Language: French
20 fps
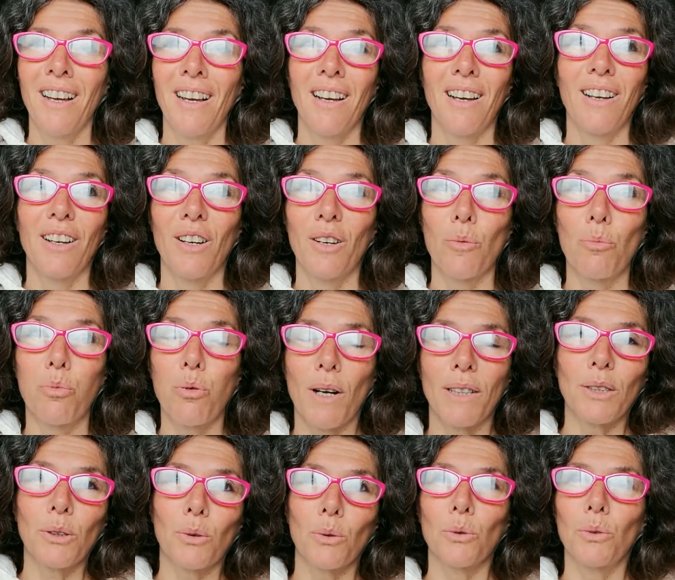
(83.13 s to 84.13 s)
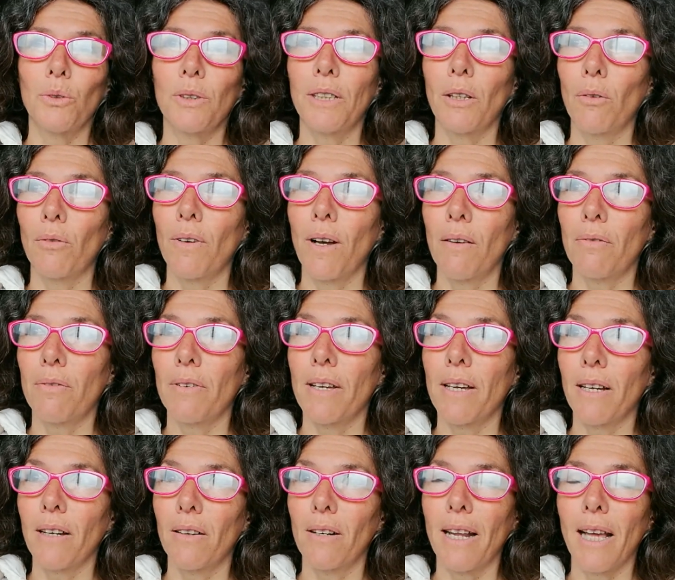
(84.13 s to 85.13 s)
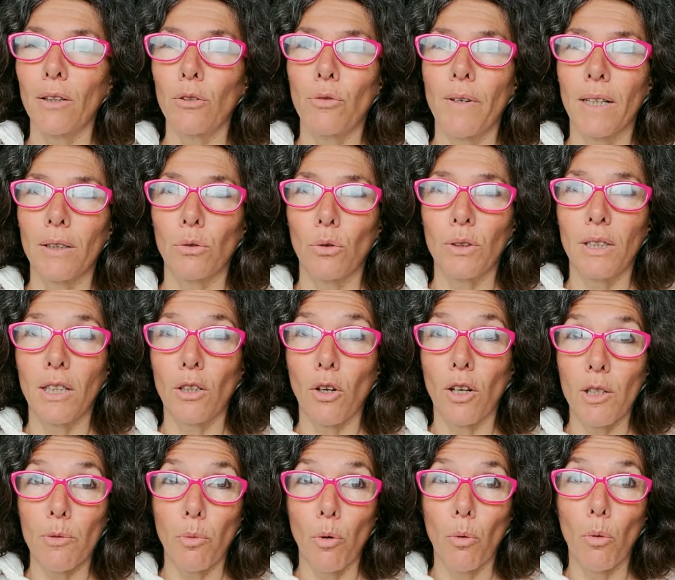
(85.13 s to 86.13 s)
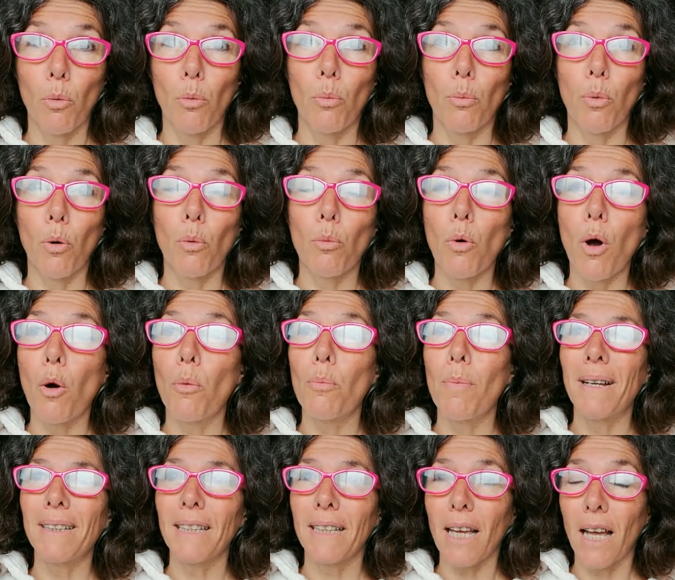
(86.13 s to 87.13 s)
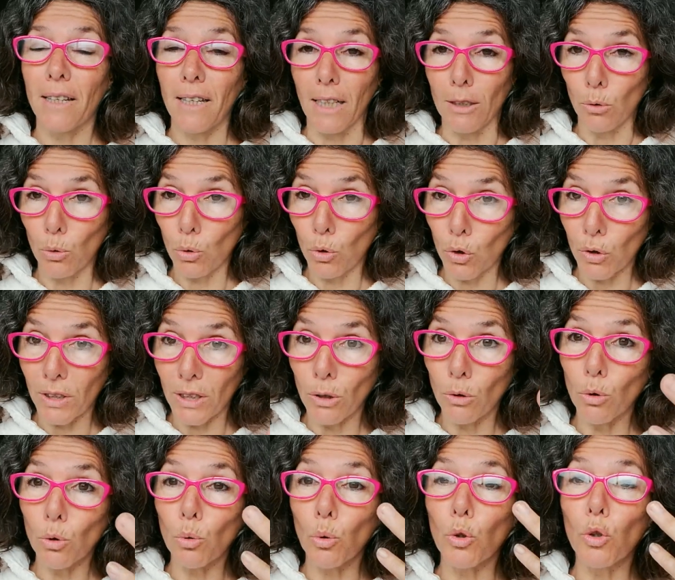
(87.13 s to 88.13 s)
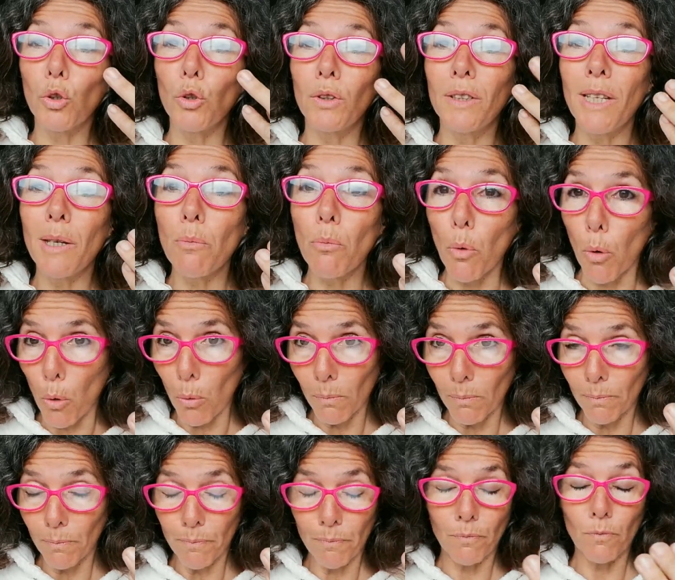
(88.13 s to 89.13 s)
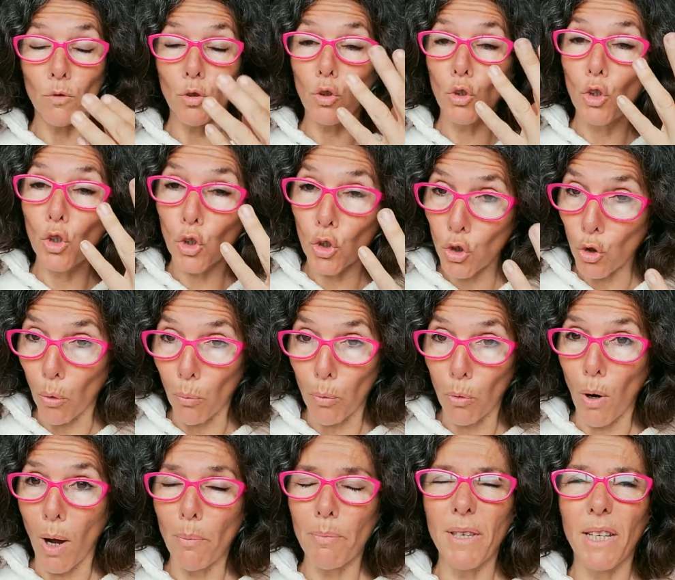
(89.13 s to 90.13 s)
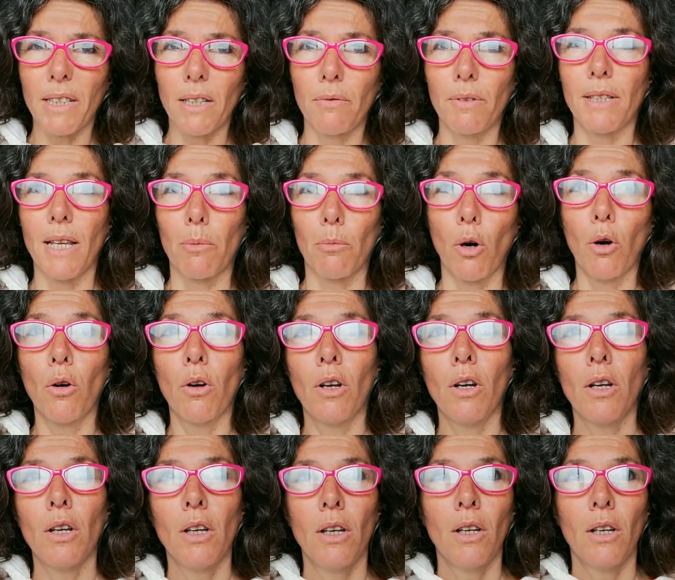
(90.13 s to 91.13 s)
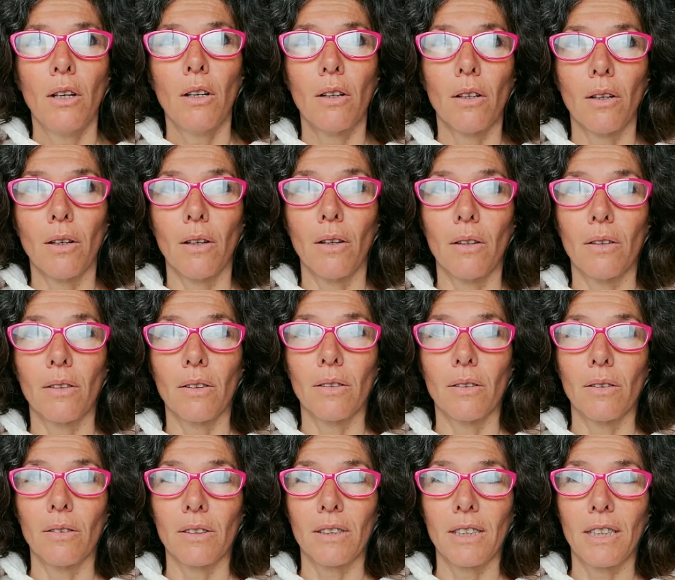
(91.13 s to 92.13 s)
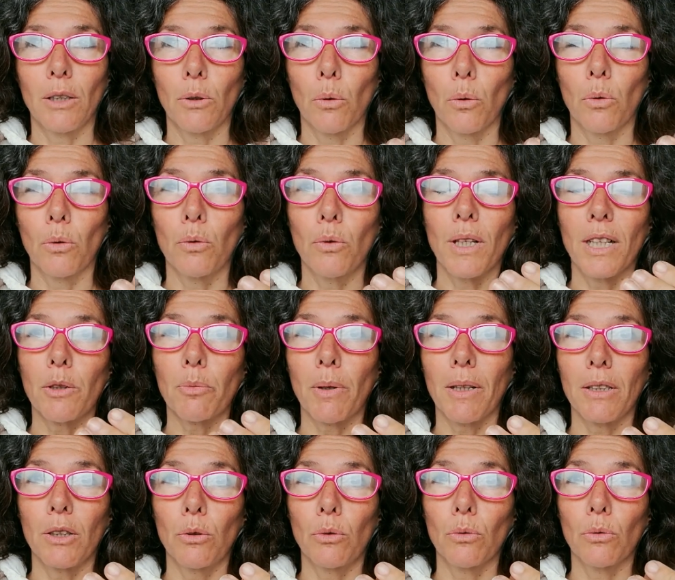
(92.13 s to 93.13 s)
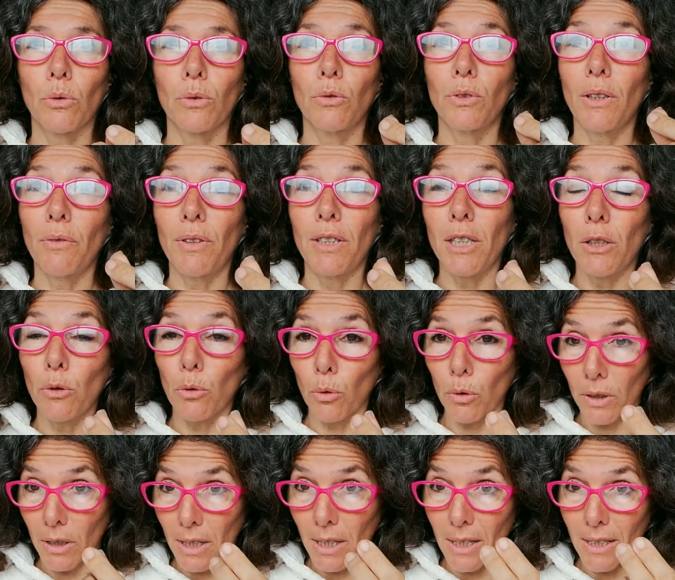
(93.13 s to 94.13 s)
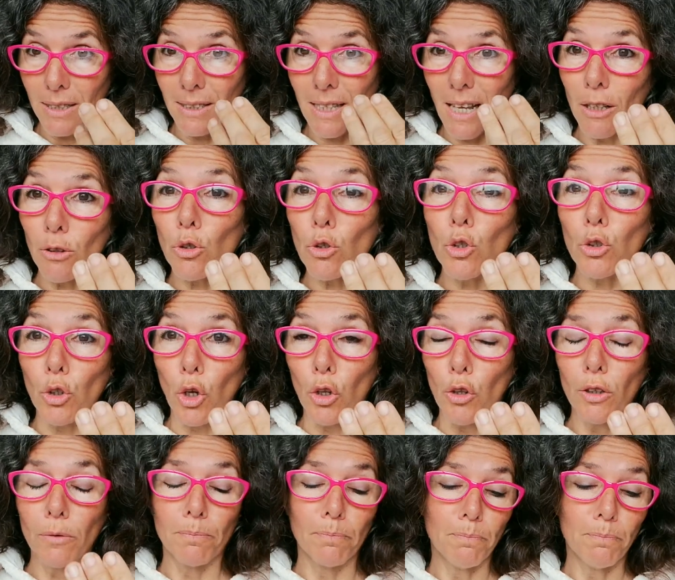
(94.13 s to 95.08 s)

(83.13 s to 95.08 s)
euh, poisson, et on va vers l'ère du verso, qui correspond pour moi au matriarcat. Tout ceci ne sont que des mots que j'emploie, bien évidemment, euh, qui ont une expression, une définition qui est celle que je donne.